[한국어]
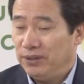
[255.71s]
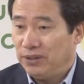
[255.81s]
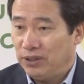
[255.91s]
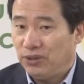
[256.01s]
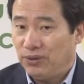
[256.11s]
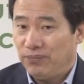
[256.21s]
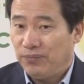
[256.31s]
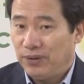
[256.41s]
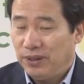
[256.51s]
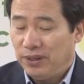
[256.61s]
그렇죠.
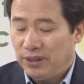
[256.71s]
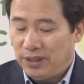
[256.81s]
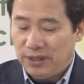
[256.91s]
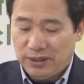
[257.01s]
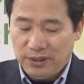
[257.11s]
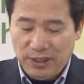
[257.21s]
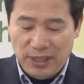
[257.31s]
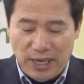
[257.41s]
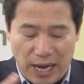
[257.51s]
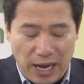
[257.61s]
그래서
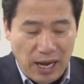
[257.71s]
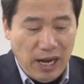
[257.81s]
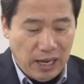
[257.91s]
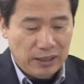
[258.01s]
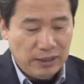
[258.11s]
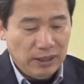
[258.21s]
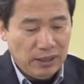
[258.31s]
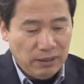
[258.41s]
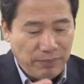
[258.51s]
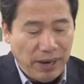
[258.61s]
아
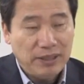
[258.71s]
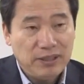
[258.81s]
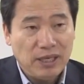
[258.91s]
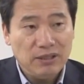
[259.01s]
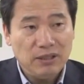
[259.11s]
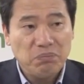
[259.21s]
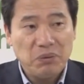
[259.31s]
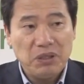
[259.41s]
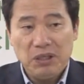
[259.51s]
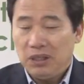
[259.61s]
8장은
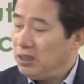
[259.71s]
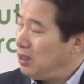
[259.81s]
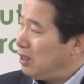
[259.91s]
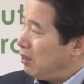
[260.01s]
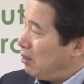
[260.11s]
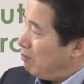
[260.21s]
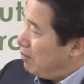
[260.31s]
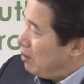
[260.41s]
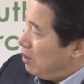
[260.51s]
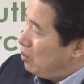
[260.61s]
특별히 예,
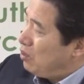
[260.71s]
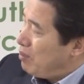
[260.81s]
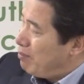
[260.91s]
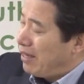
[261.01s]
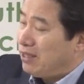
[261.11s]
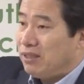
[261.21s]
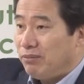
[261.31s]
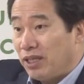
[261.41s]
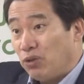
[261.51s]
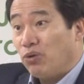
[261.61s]
예수님의
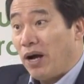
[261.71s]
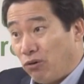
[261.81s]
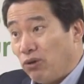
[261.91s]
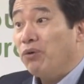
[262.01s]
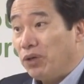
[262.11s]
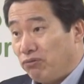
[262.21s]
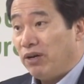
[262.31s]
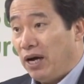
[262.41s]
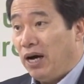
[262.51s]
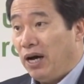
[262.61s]
말씀을 계속 강조하고
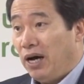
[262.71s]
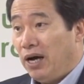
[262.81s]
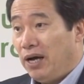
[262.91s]
있구나.